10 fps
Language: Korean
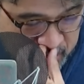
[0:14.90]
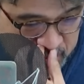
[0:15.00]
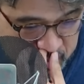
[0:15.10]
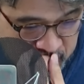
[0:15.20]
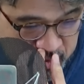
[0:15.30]

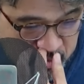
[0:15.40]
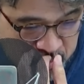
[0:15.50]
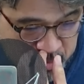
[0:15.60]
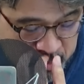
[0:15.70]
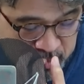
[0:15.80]
어우,
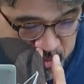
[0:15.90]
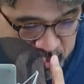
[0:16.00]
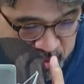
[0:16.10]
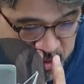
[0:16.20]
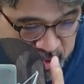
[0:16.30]
철학적인 말보다
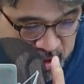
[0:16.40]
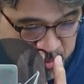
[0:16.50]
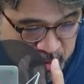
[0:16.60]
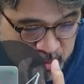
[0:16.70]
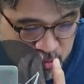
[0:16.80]
저는
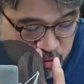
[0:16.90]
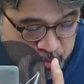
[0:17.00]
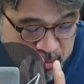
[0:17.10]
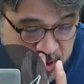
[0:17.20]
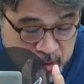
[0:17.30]
닉네임이 너무
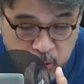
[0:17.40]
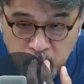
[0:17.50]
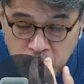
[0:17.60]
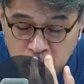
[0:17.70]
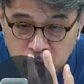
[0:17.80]
춥네.
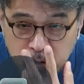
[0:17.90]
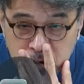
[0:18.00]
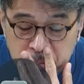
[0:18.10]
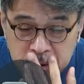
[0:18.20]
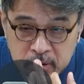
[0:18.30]
홀로
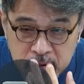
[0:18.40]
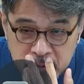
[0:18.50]
겨울이면.